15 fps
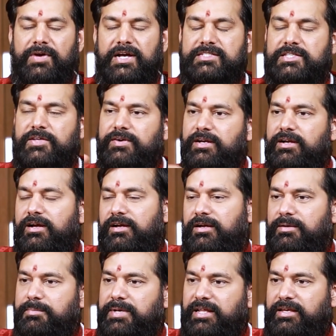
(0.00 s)
వాస్తవంగా
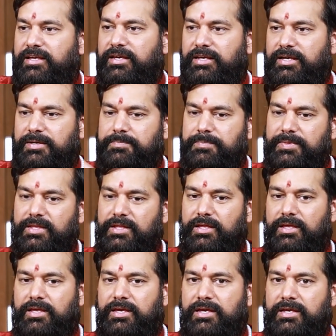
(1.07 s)
మనకి
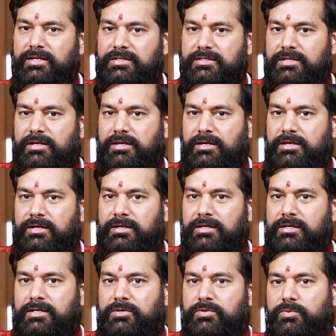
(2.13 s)
ఈ
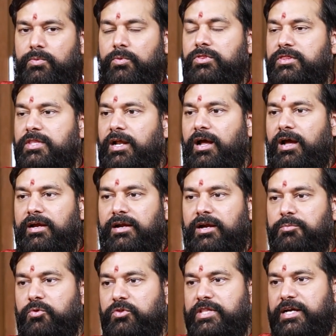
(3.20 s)

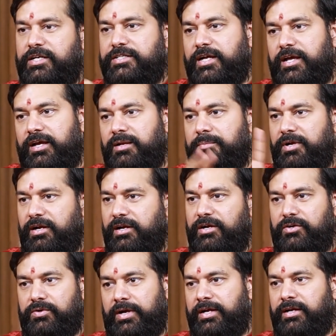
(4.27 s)
ఉత్తరాయణము దక్షిణాయనము
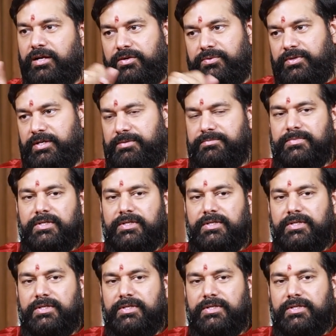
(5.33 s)
రెండు ఆయనాలు ఉంటాయి